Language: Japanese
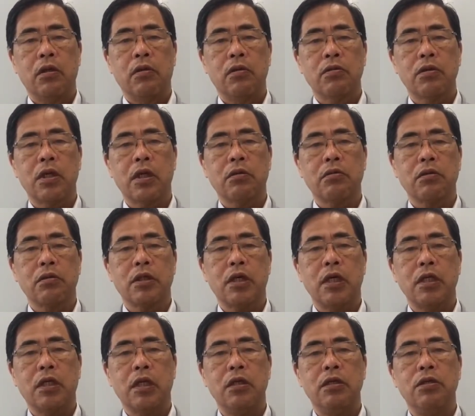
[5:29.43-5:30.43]
おそらく
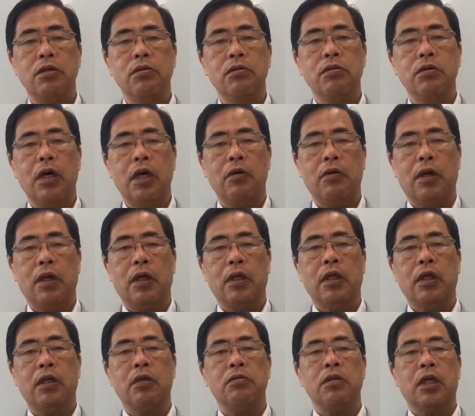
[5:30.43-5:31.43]
最低20ぐらいは
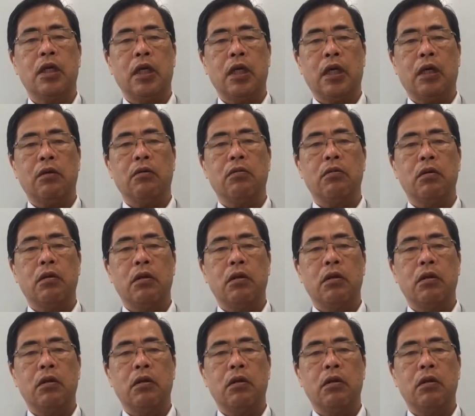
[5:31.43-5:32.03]
できるんじゃないか